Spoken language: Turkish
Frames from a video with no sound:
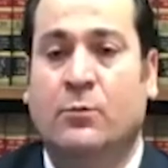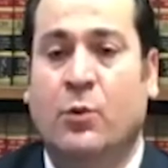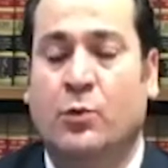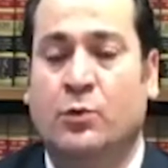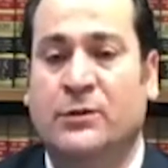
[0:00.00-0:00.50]

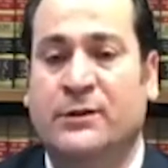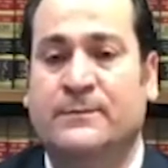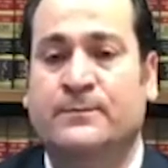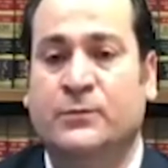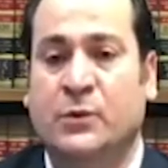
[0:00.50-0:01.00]
Bu
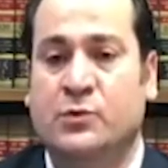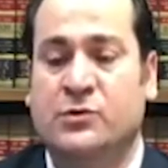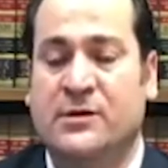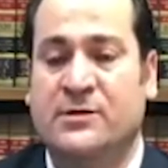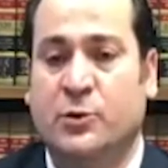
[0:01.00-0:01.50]
okulların
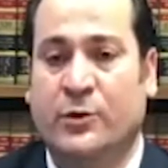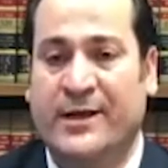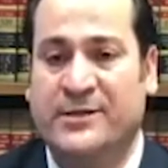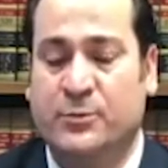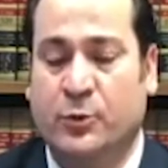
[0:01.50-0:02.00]
uluslararası
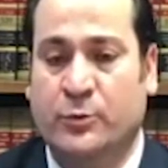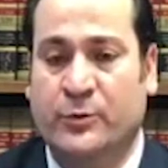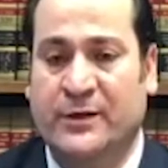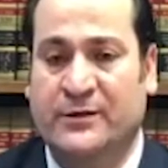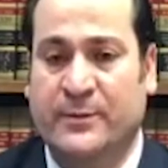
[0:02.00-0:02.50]
öğrenci
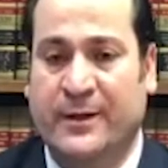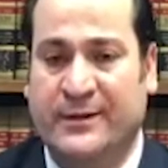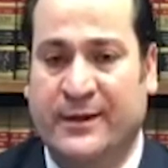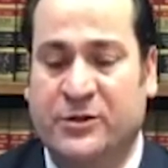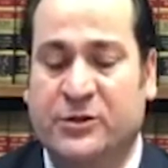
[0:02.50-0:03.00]
bölümüyle
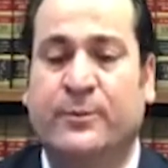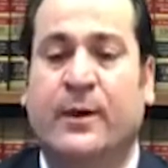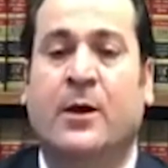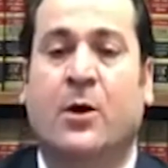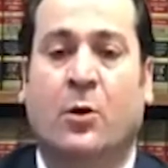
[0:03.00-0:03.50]
irtibata geçip
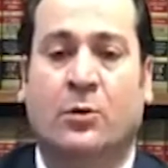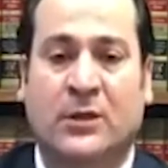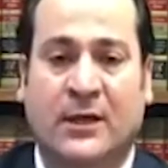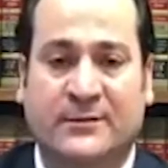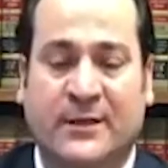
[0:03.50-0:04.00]

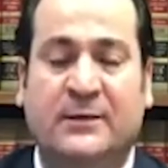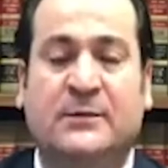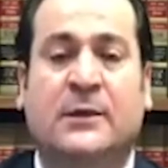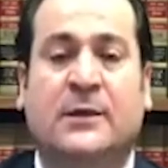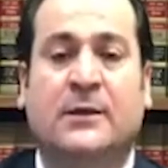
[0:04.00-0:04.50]

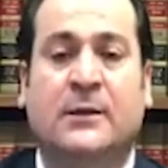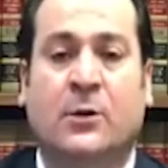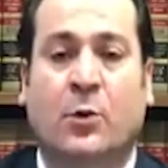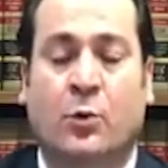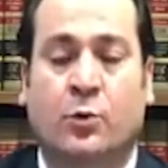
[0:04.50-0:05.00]
onlardan
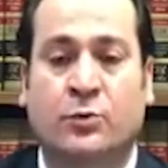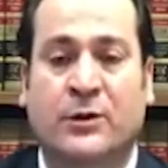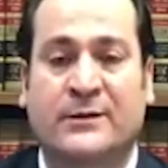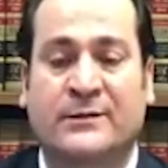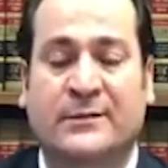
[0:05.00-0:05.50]
e,
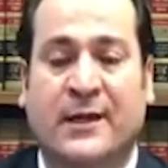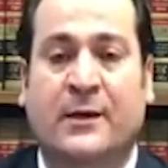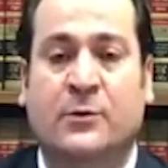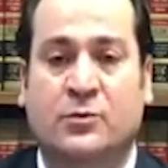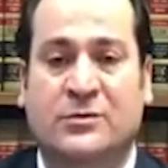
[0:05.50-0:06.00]

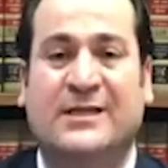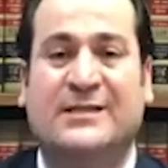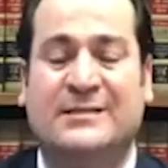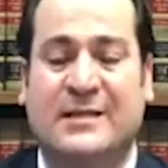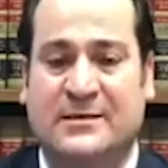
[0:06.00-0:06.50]
okullarında
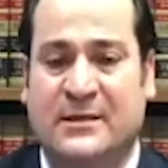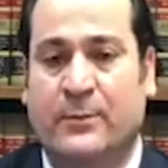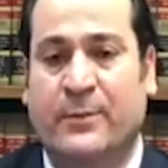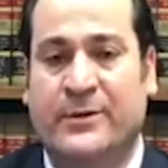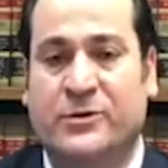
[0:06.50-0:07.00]
yüksek lisans
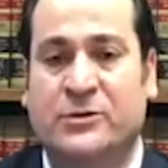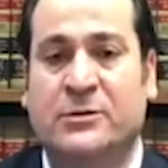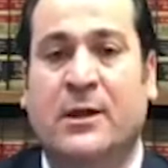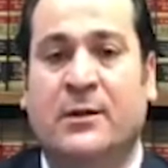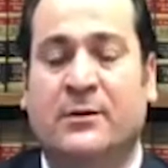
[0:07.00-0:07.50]
yapmak
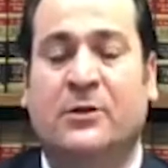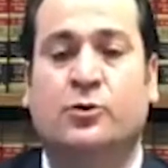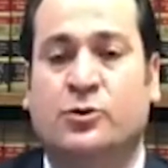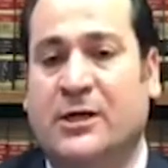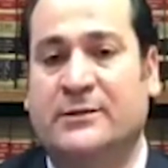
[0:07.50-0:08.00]
için ne
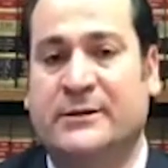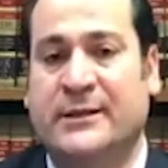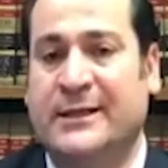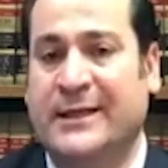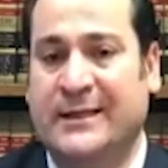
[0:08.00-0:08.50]
tür şartları
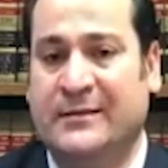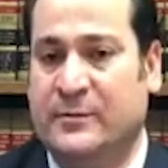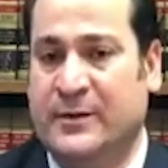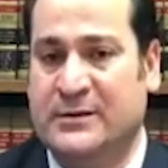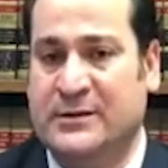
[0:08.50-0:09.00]
yerine
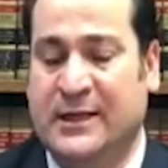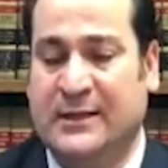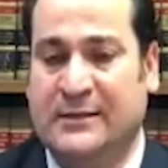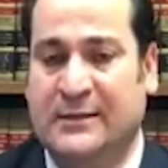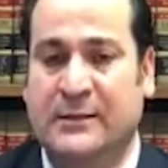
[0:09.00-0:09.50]
getirmeniz
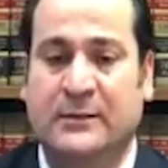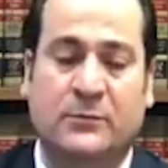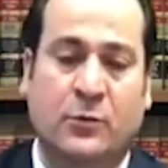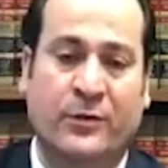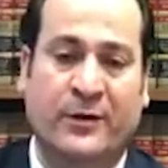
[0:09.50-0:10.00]
gerektiğini
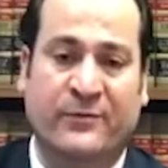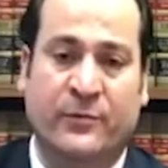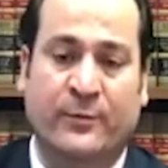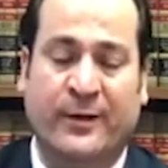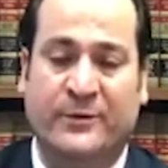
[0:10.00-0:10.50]
örnek
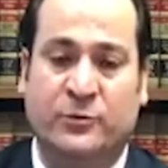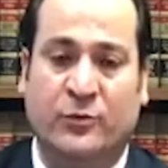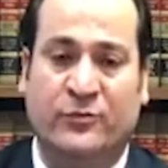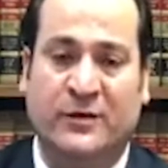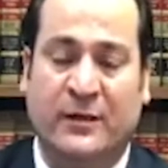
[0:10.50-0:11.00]
veriyorum. Belki
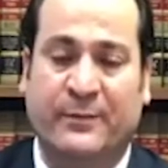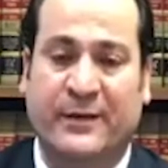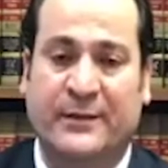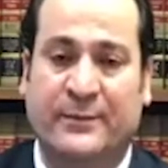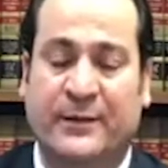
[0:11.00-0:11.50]
TOEFL'dan
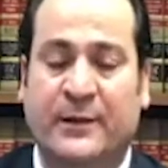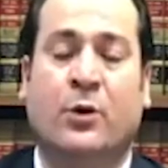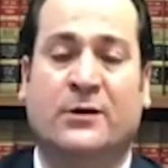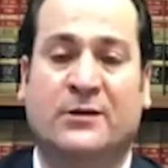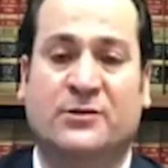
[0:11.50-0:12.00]
belli bir
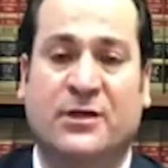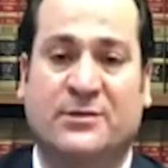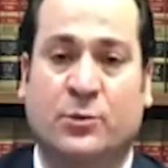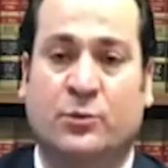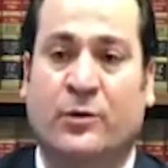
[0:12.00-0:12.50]
puan
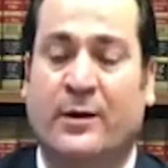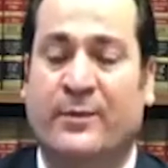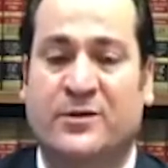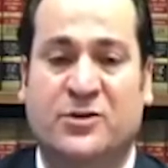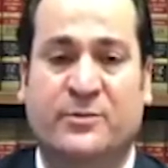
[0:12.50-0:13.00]
olacaksa onu
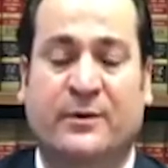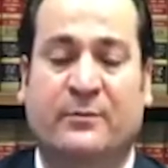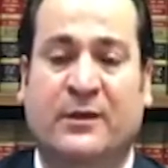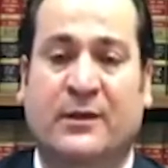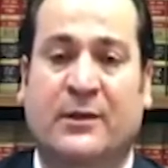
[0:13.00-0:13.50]
öğrenmek, cimet
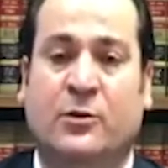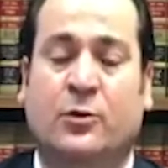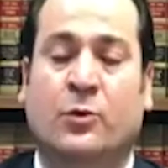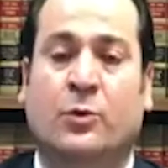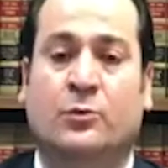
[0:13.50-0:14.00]
mi
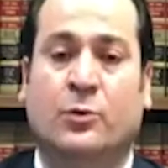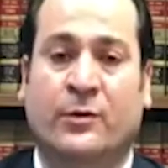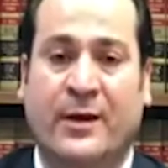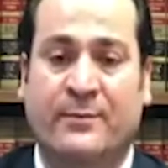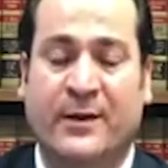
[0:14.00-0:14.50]
gerekiyor onu
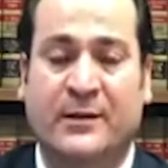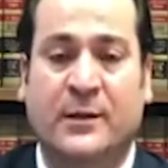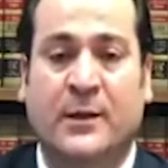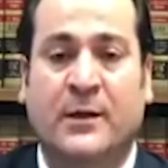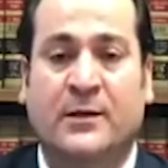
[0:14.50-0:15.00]
öğrenmek
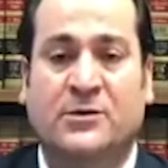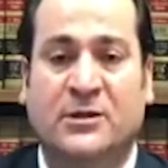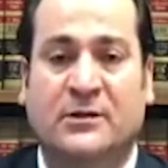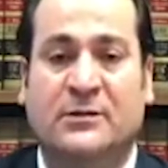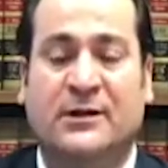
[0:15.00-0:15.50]

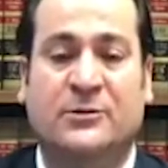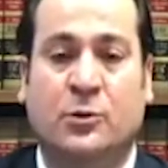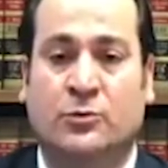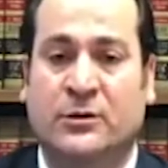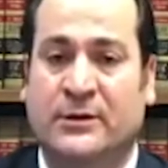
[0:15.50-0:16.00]
işte kredi
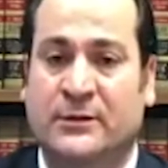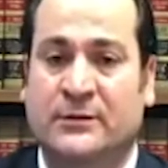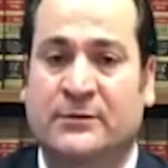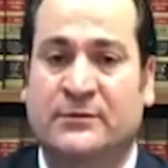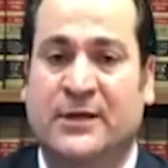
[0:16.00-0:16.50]

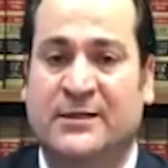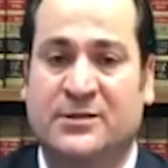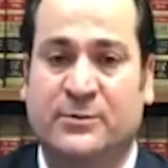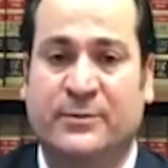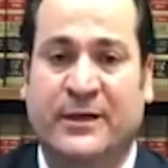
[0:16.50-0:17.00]
notları,
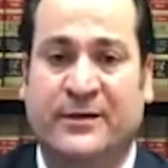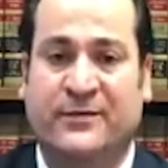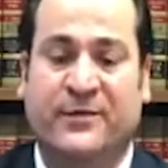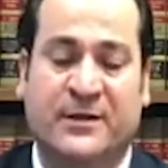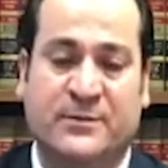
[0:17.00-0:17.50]
transkripler,
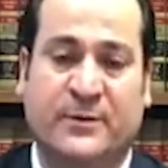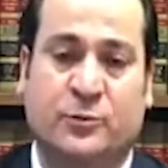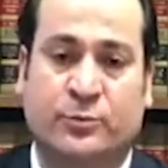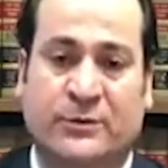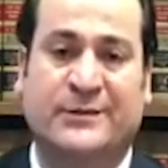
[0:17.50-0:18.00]
referans
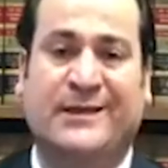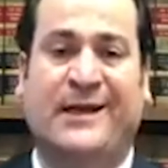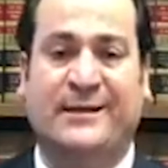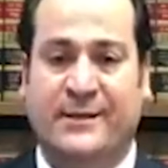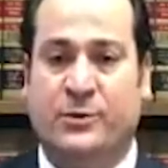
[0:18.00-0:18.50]
mektupları
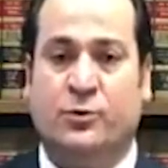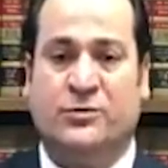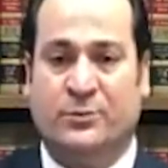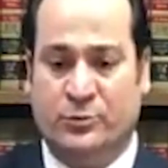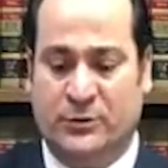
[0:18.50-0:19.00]
neler
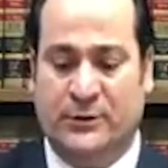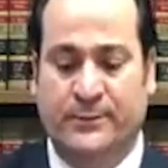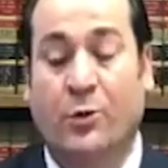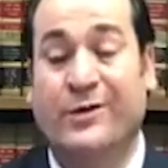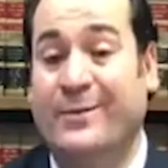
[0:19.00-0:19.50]
gerekiyorsa
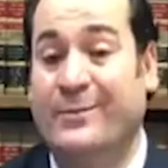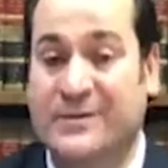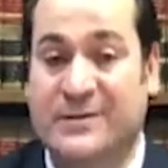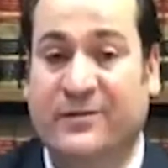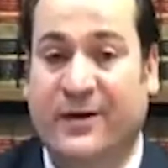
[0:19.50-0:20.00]
bunları
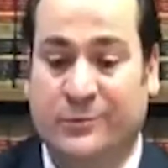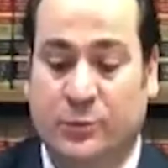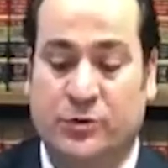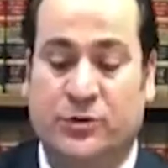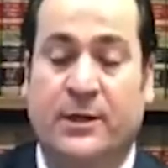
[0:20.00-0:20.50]
öğrenmenizde fayda
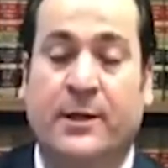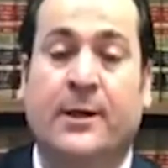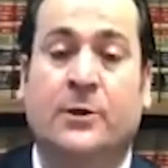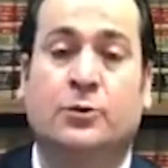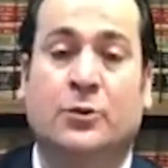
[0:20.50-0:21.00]
olacak.
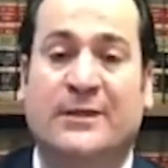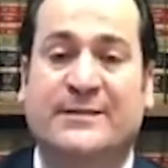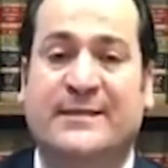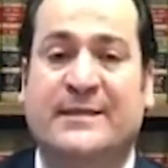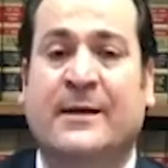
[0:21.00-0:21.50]

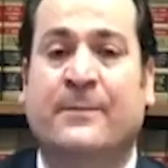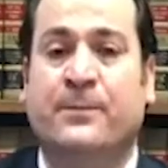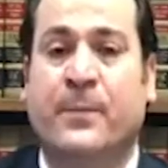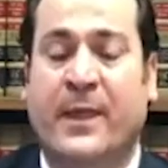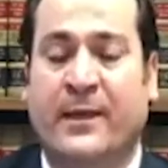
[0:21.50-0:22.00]
Dolayısıyla
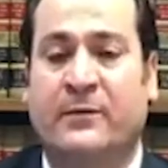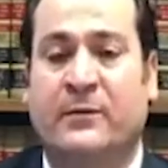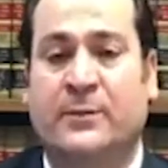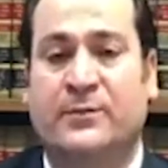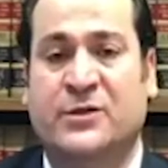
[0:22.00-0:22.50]

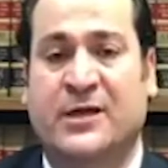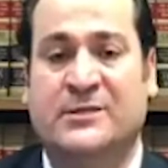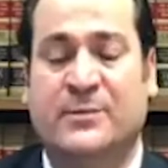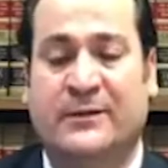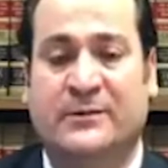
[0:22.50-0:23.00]
en
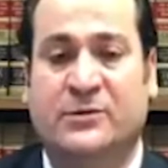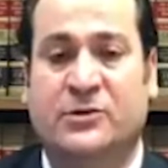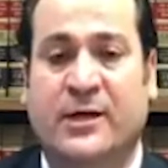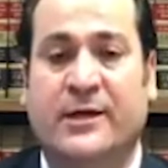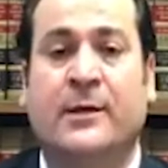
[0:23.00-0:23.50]
yapacağınız mantıklı
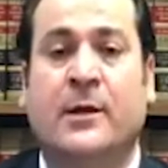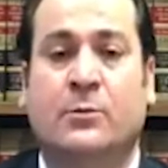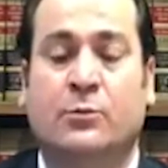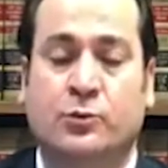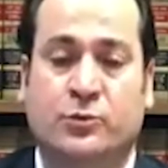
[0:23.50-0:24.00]
şey
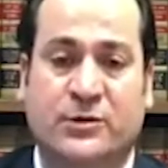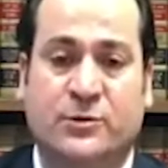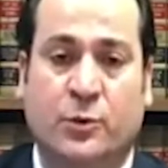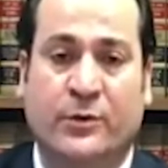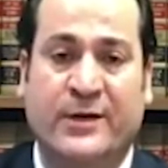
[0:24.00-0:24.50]
bu
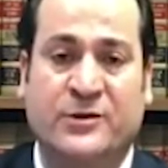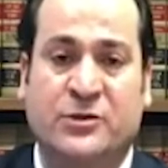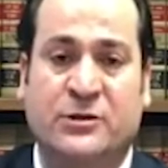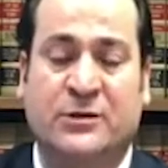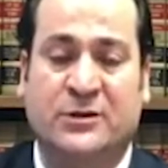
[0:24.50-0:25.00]
uluslararası
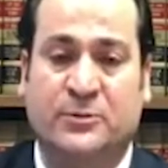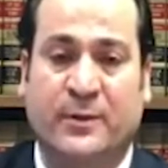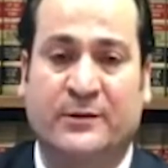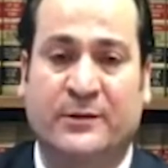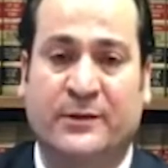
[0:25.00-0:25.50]
öğrenci
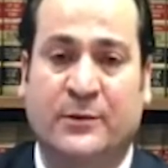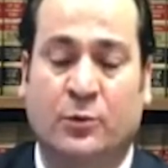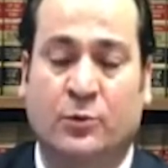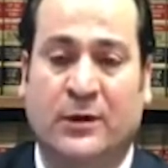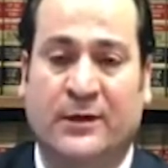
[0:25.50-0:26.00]
danışmanlarıyla
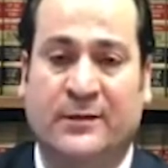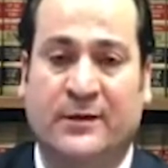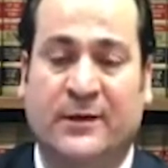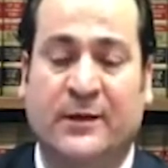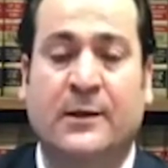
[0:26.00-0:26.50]

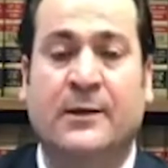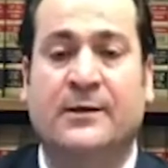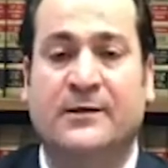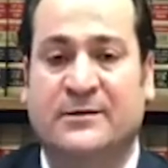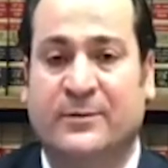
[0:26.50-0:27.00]
okullardaki
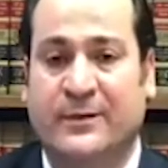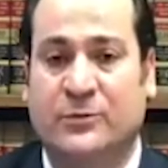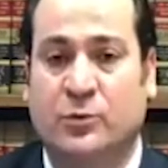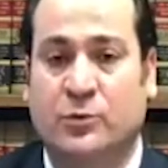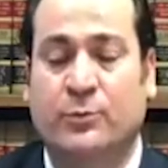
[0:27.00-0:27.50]

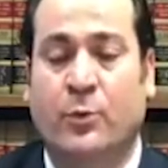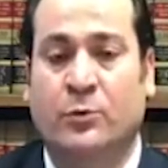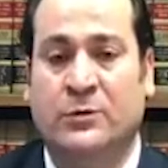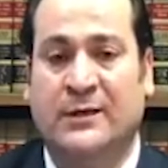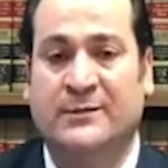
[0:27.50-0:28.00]
irtibatta olup
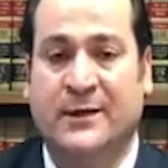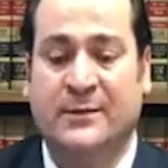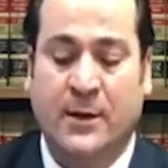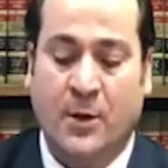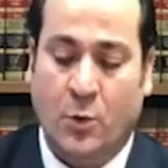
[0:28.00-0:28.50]

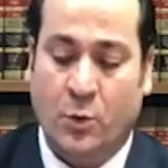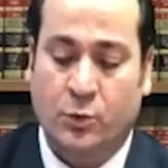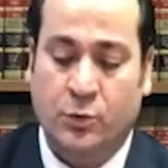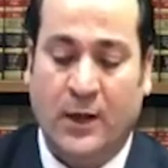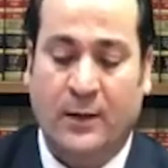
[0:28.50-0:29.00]
onlardan
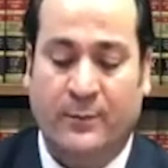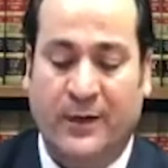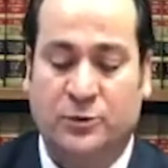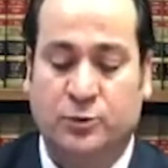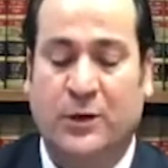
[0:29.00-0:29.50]
okula
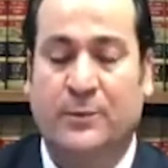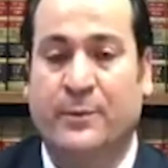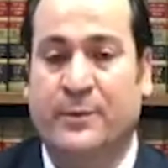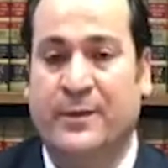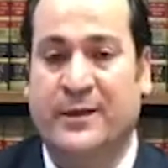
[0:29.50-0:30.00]
başvuru
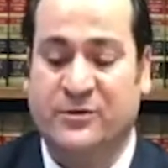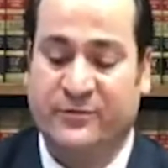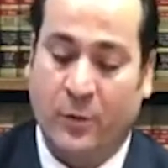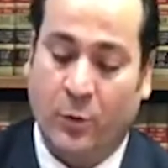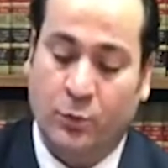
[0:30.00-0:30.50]
yapabilmek
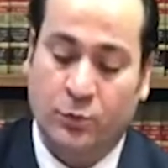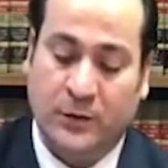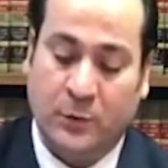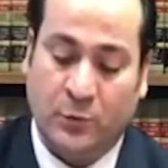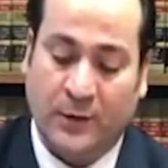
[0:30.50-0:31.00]
için ve
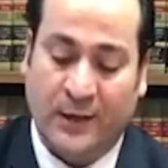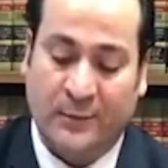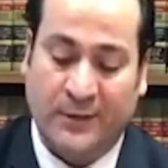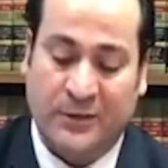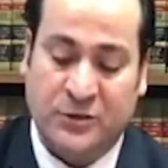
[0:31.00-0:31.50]
okuldan onay
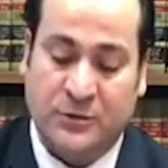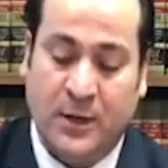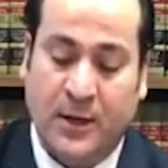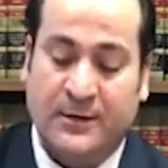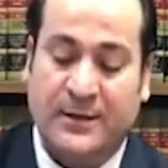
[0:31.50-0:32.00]
almak için
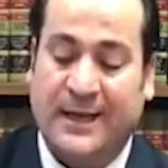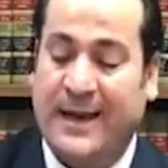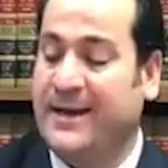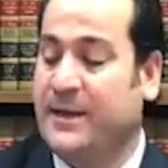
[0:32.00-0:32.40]
neler